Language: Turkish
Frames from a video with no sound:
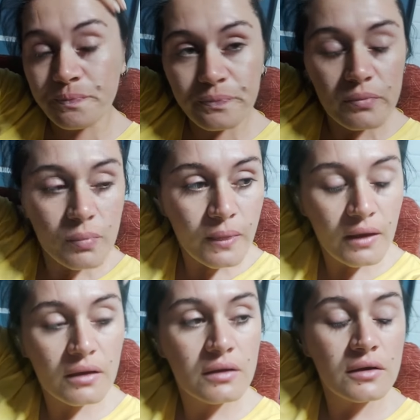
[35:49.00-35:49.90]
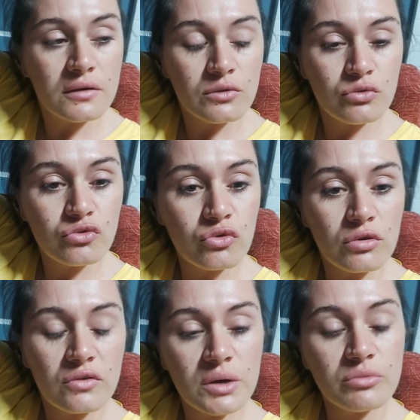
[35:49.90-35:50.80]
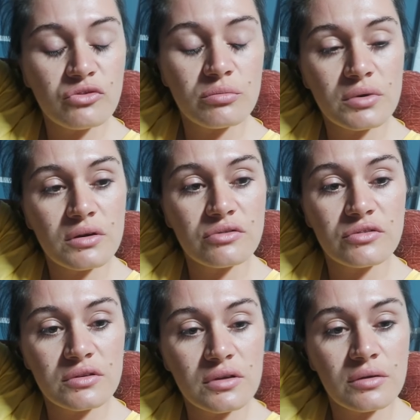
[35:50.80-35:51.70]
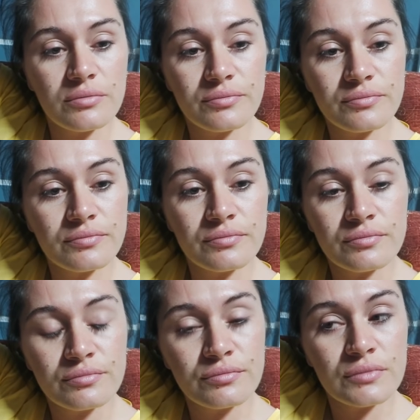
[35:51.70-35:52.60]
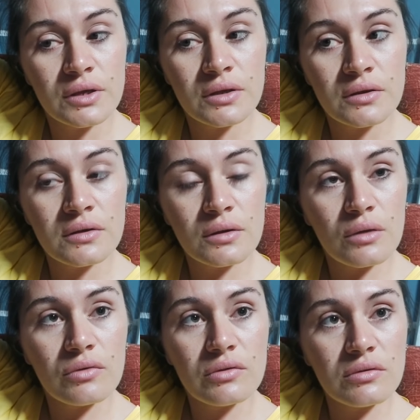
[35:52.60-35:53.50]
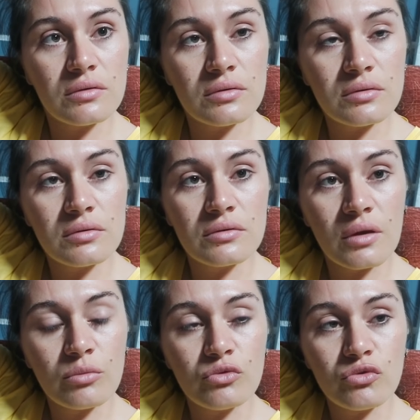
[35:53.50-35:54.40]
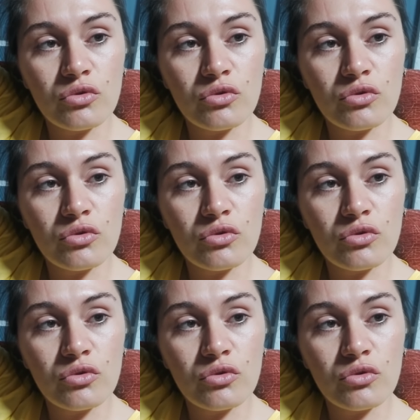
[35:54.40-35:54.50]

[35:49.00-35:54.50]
3 kilo vermişim bir haftada. Evet. Tam 3 kilo vermişim.